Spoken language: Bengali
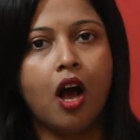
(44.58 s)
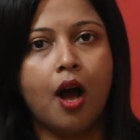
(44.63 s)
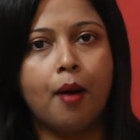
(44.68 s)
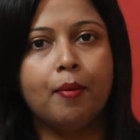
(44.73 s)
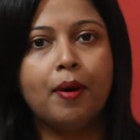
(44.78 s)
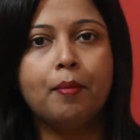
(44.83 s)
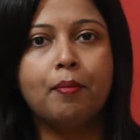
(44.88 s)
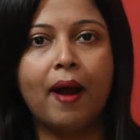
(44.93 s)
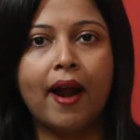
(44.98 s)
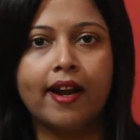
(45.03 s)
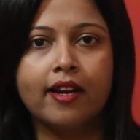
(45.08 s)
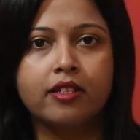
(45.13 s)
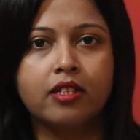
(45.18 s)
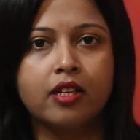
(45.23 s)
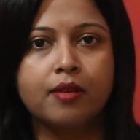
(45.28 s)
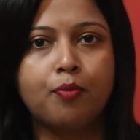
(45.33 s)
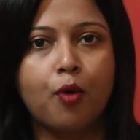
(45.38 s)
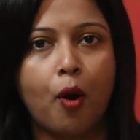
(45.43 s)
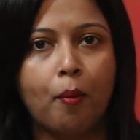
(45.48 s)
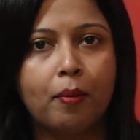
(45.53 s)
আমার মায়ের
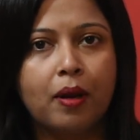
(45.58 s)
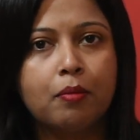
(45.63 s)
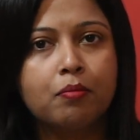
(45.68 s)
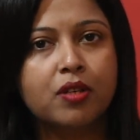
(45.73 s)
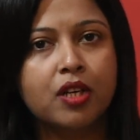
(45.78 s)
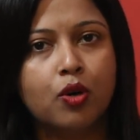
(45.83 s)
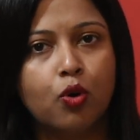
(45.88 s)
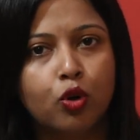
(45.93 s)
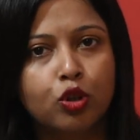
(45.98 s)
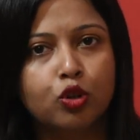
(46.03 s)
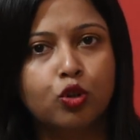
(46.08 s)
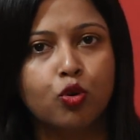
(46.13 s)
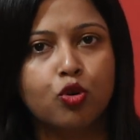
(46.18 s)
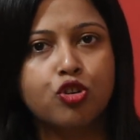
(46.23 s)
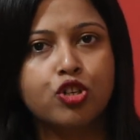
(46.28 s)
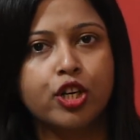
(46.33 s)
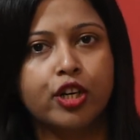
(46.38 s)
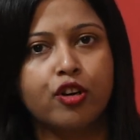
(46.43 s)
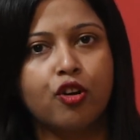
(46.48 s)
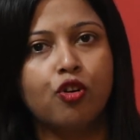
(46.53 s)
যে প্রবলেমটা হতো
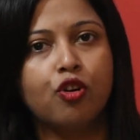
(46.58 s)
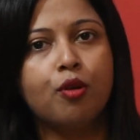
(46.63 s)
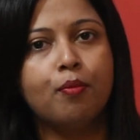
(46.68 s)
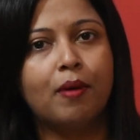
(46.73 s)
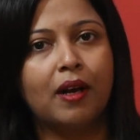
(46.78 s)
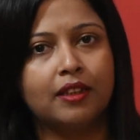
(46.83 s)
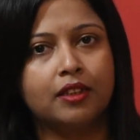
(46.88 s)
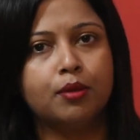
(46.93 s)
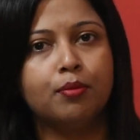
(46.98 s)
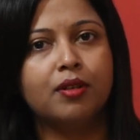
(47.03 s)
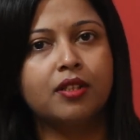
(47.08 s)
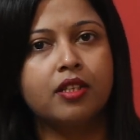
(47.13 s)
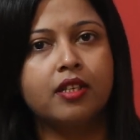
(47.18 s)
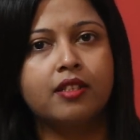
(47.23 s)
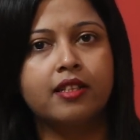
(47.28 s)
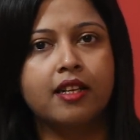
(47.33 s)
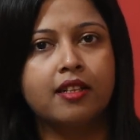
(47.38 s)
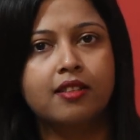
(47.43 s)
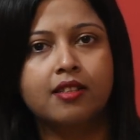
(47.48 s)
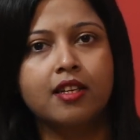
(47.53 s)
সেটা হলো মাঝে মাঝে
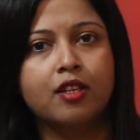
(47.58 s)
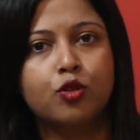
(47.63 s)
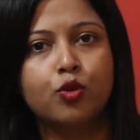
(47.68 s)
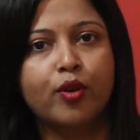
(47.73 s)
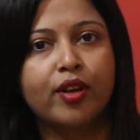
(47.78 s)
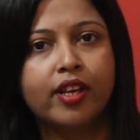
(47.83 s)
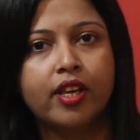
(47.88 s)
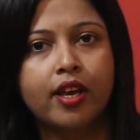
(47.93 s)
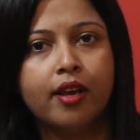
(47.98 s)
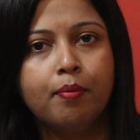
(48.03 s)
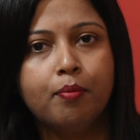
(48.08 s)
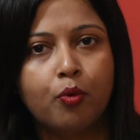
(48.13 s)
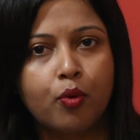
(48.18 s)
সেন্সলেস হয়ে গিয়ে